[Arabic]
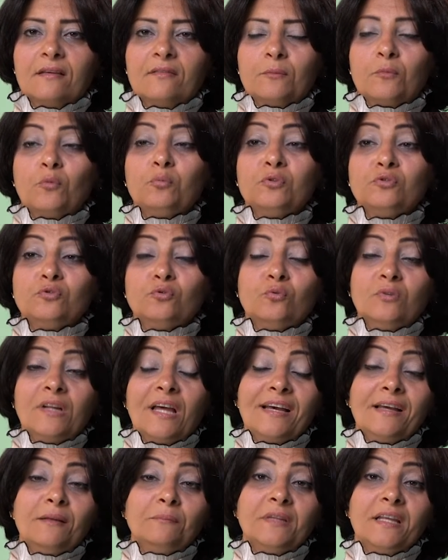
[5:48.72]
ممكن تكون
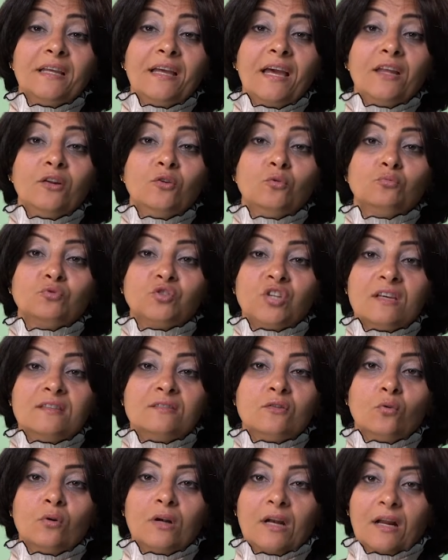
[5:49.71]
حاجه مضايقاني ومش
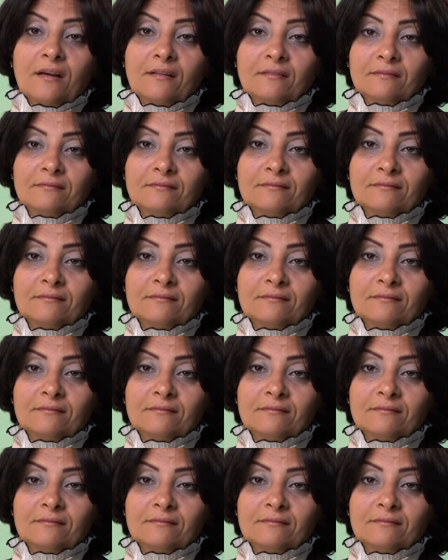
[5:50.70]
عايزه اقولها